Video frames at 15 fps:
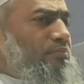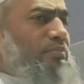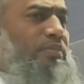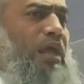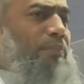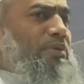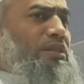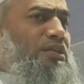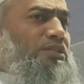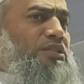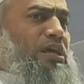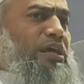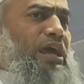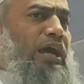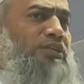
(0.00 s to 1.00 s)
না বিদেশ
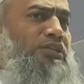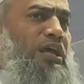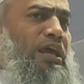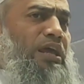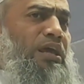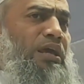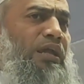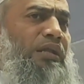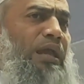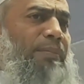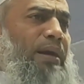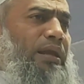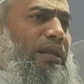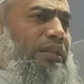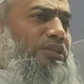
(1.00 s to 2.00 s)
থেকে আসে না
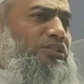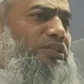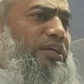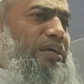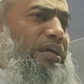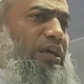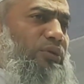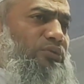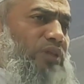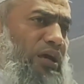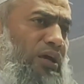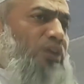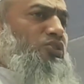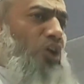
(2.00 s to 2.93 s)
বাংলাদেশ থেকে কেউ দেয়